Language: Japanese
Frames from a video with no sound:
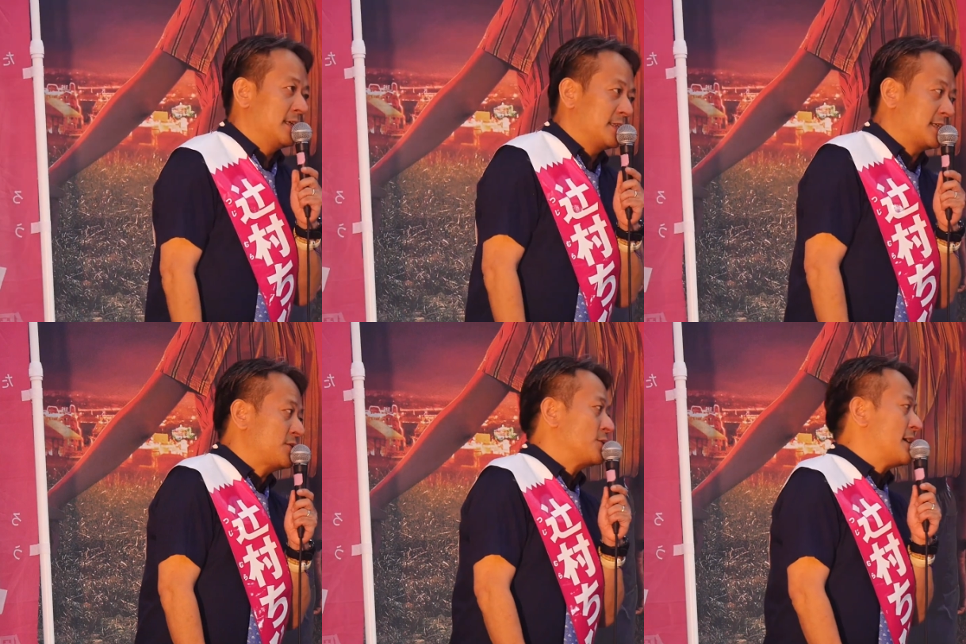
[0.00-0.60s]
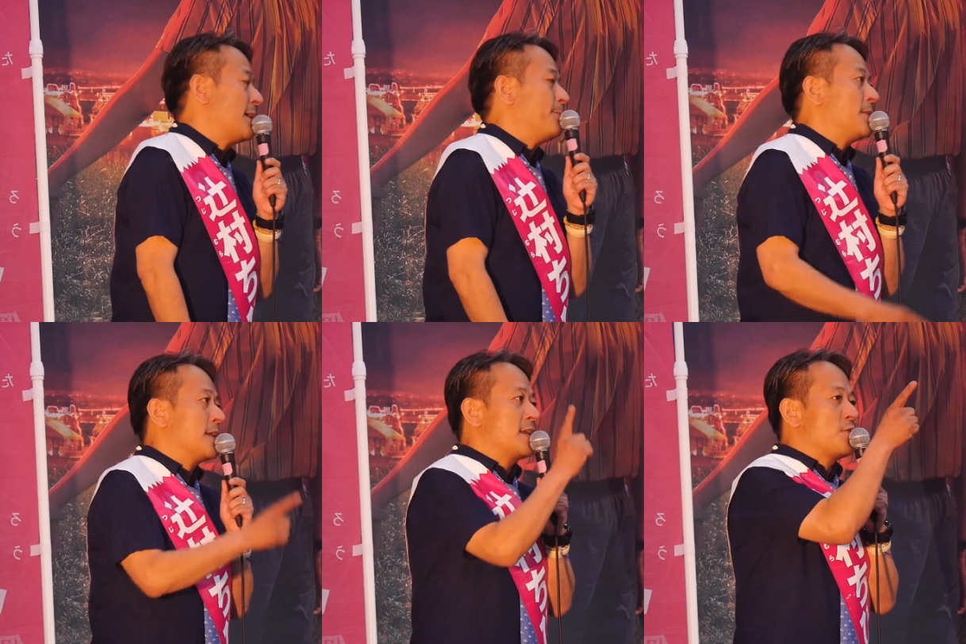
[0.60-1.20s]
ですので
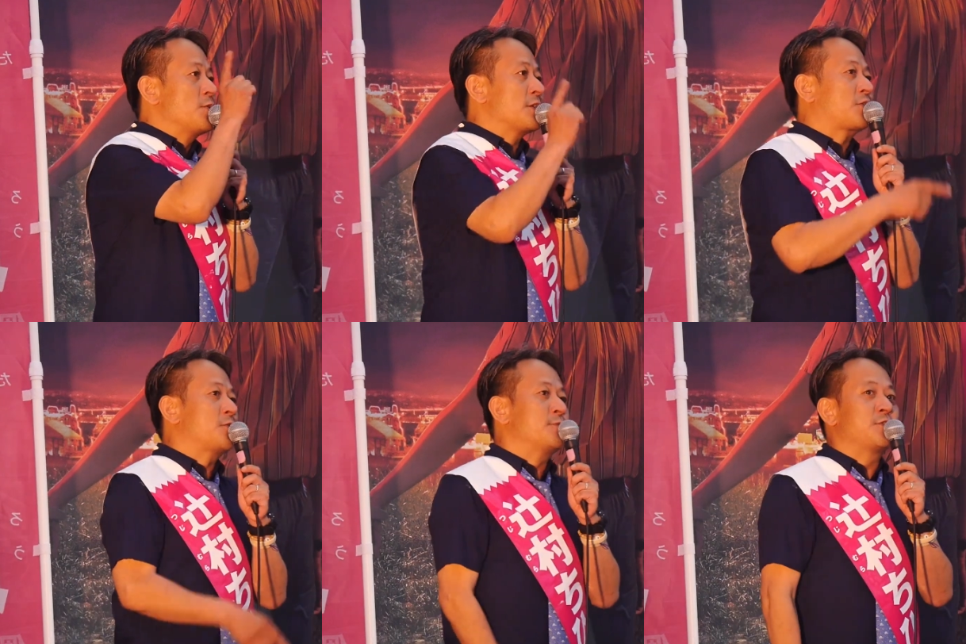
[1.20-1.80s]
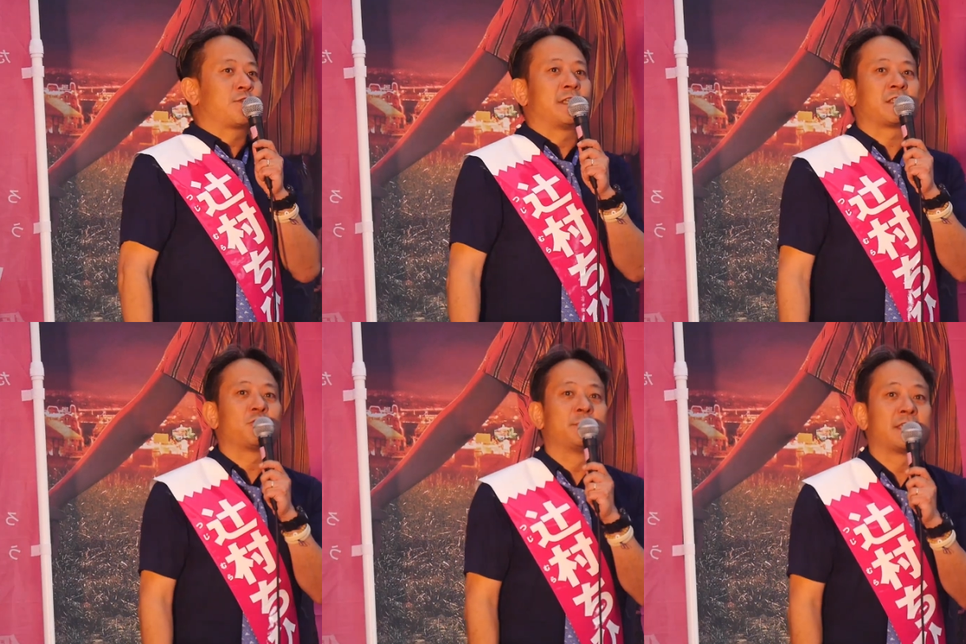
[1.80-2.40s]
日本一個分の暮ら
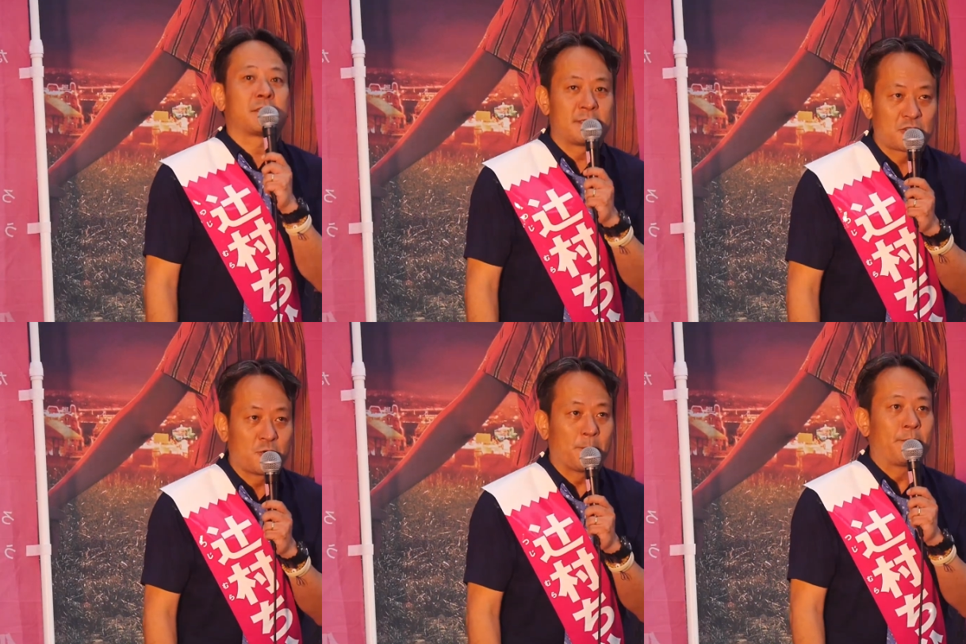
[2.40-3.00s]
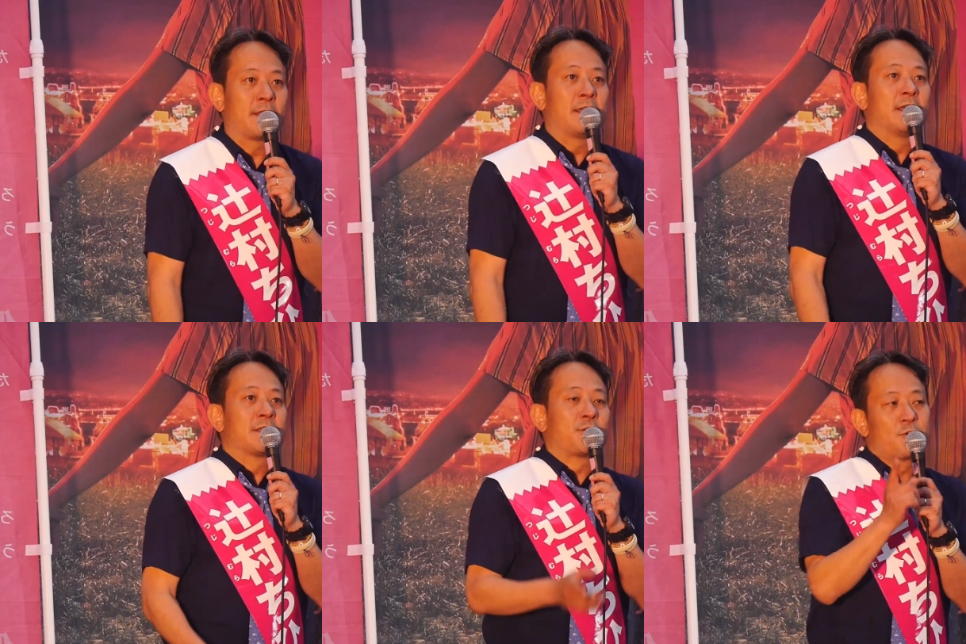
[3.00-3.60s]
しを目指しましょ
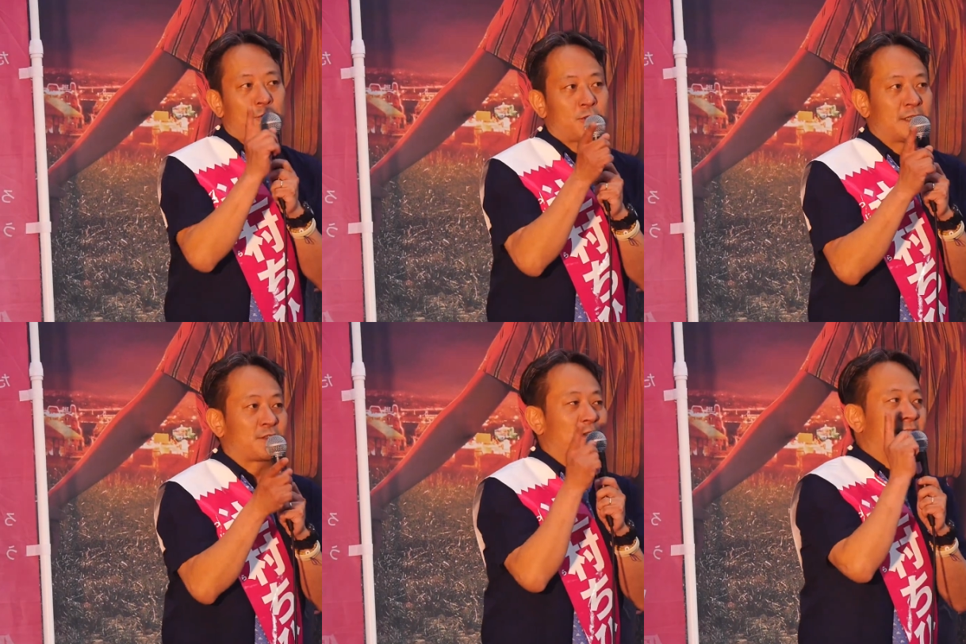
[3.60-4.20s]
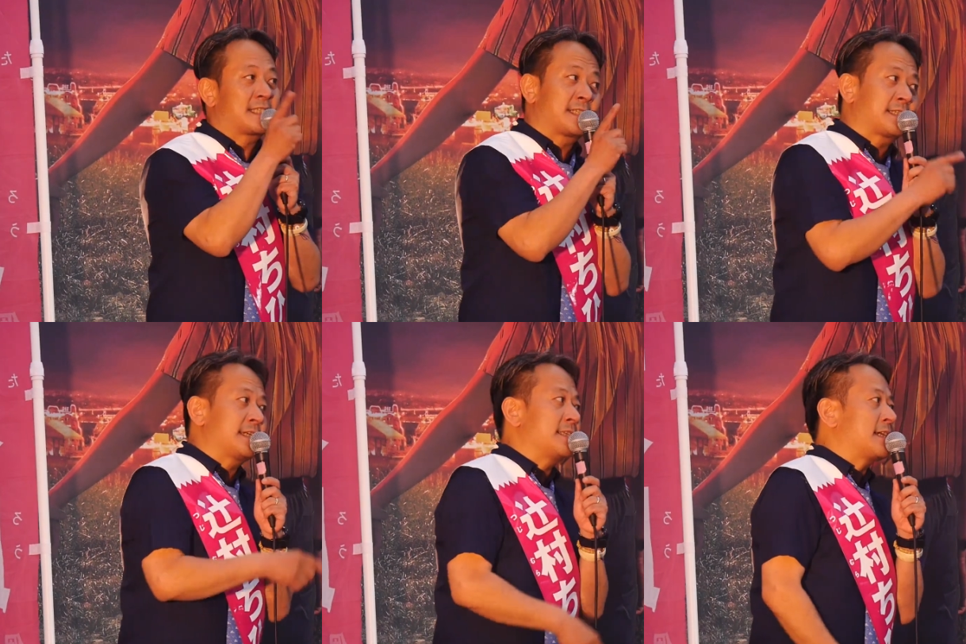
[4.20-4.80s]
うそのことでそれが
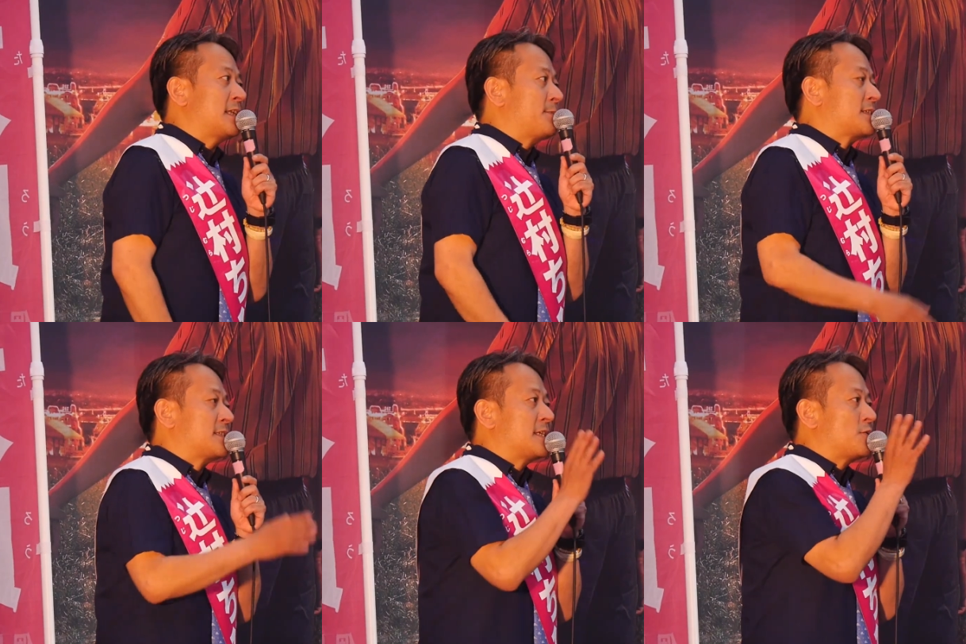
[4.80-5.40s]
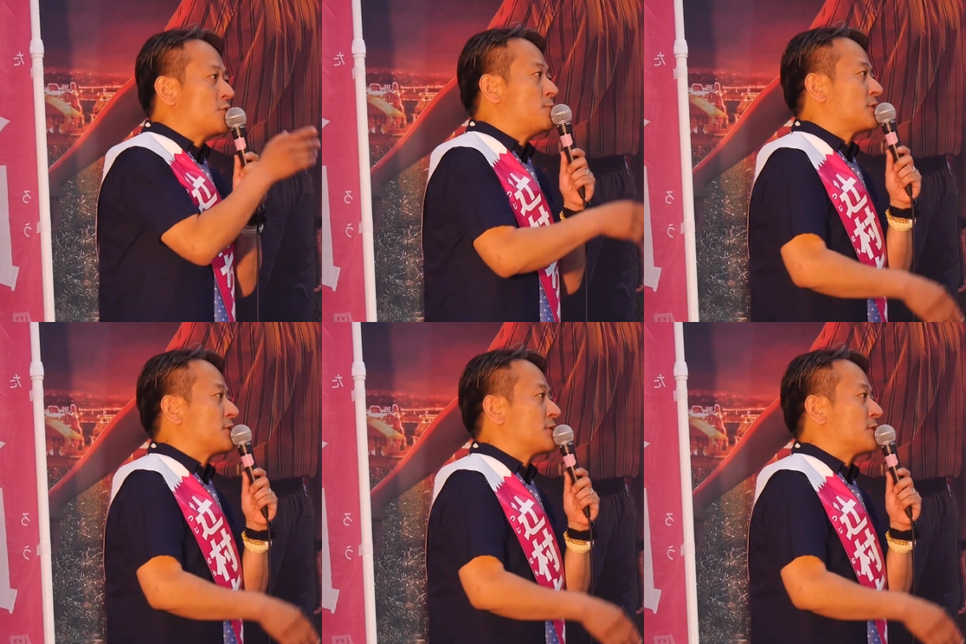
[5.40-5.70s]
実現できれば自然保護